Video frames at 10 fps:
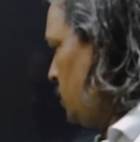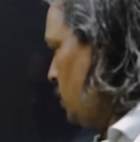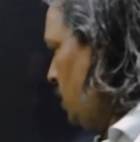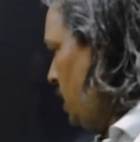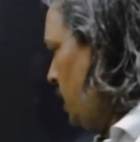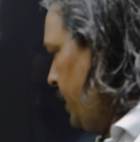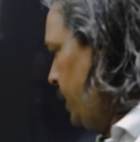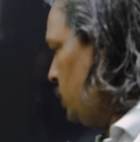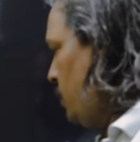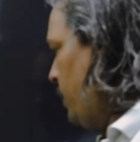
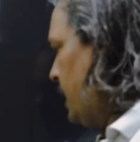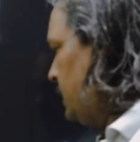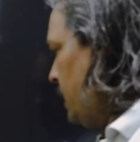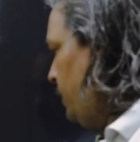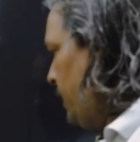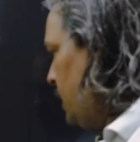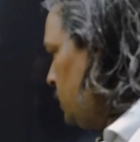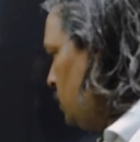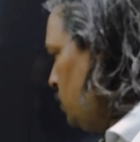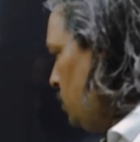सोलह एक सौ बासठ
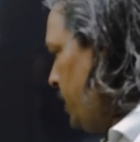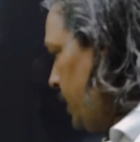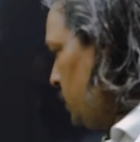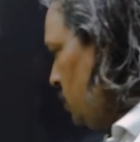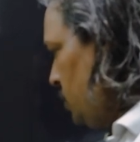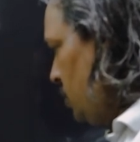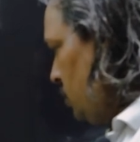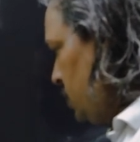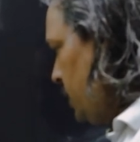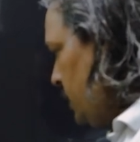प्लस दू एक सौ
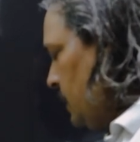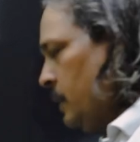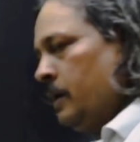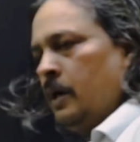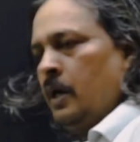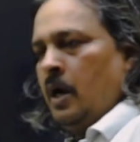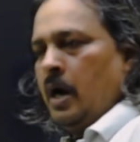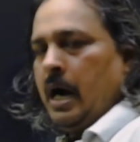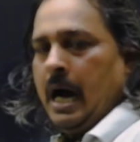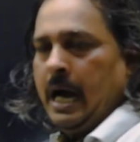चौसठ
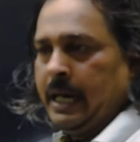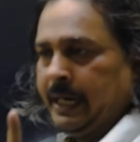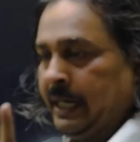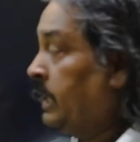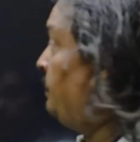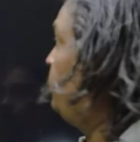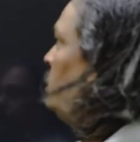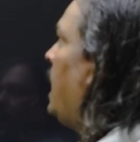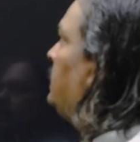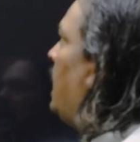टी ने
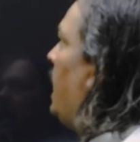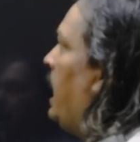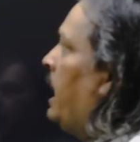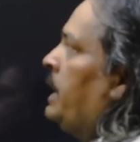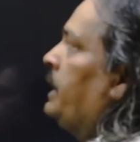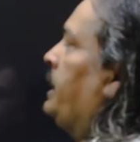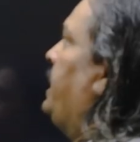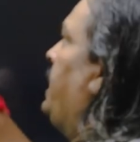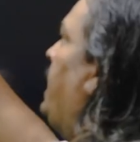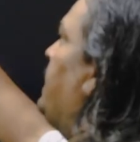पूछा था कि
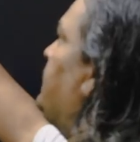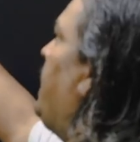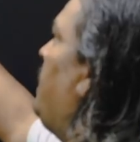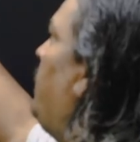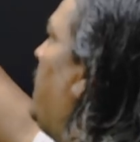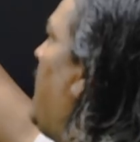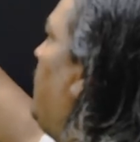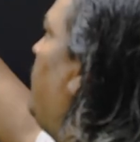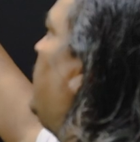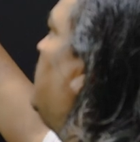एस एन
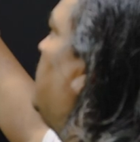बराबर